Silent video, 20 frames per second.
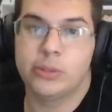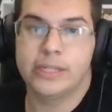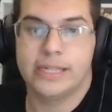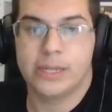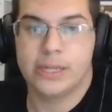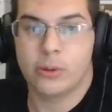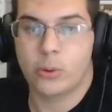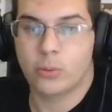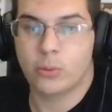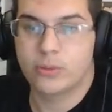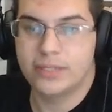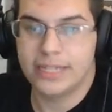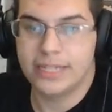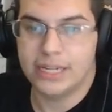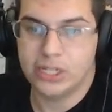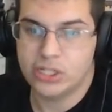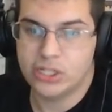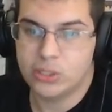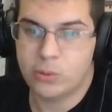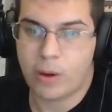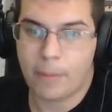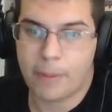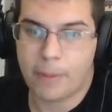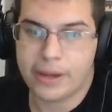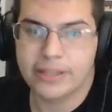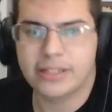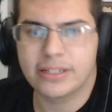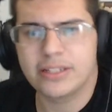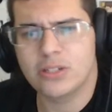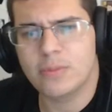que eu não sei de qual é o
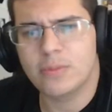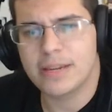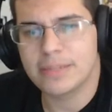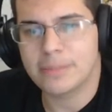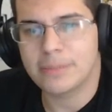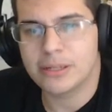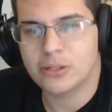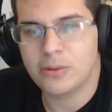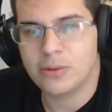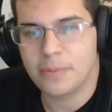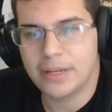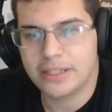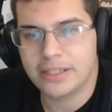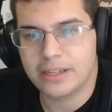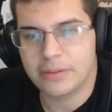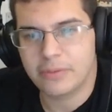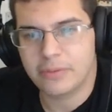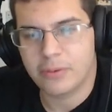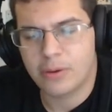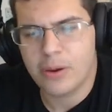país. Quem souber esse país, comenta aí.